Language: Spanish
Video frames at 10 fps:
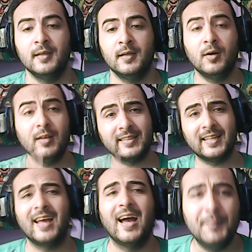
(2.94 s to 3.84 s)
Hola, ¿qué tal
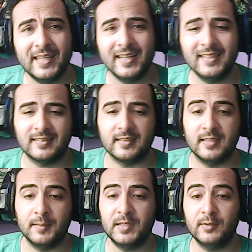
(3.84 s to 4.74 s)
amigas y
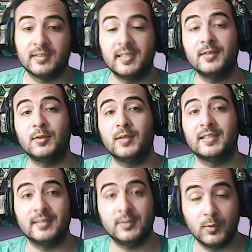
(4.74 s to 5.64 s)
amigos? Sean
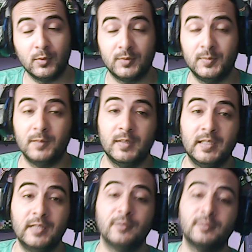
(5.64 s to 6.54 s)
todas y todos
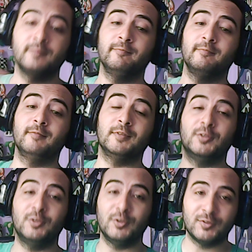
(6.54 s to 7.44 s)
bienvenidos.
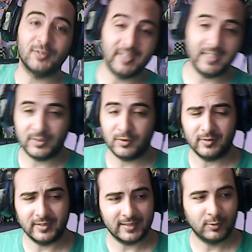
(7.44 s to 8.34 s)
Yo soy Alexo
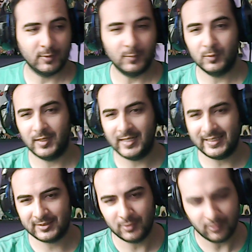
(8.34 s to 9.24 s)
y esto es Mundo
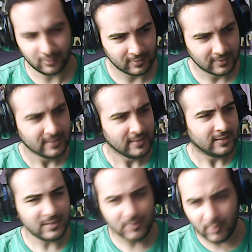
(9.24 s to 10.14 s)
Alexo.
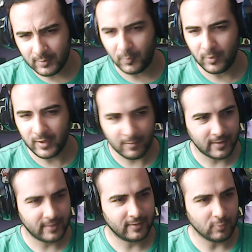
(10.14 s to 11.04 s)
Y hoy voy a
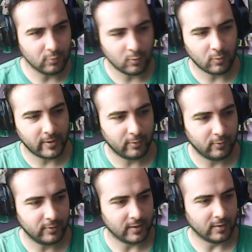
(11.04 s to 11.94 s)
ver un
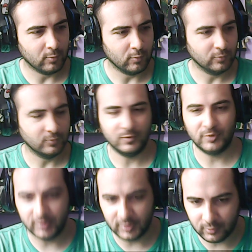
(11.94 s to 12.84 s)
juego de un
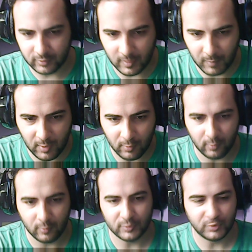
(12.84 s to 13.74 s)
chico
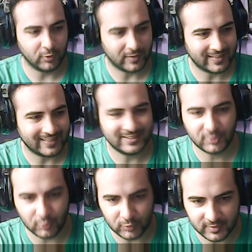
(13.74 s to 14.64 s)
llamado Jonathan
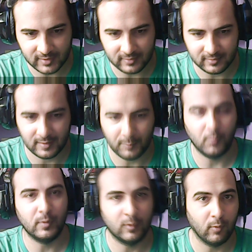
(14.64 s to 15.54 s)
Sosa, que
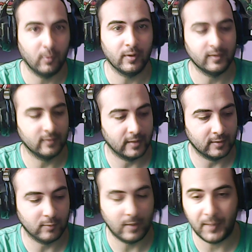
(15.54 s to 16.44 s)
publicó en,
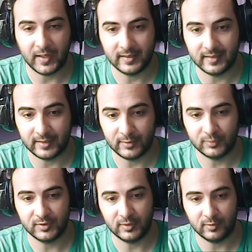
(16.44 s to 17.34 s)
una página que yo
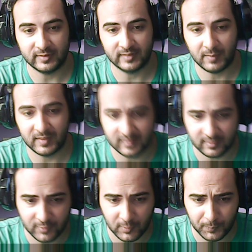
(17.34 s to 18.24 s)
sigo que se llama Desafío